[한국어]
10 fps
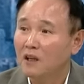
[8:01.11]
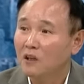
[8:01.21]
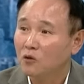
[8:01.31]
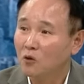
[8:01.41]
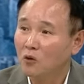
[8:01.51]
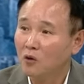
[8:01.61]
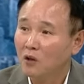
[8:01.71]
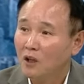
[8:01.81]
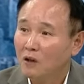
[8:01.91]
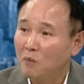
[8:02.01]
또
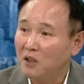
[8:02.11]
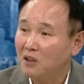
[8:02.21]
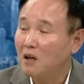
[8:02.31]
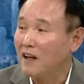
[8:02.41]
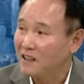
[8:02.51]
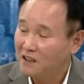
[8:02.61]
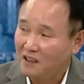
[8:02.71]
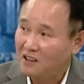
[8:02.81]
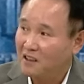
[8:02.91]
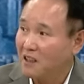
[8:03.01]
배터리가 많이
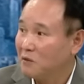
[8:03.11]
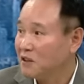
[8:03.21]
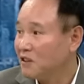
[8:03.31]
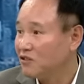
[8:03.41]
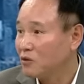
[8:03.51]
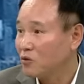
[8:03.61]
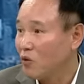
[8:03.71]
장착이 되면 될수록 또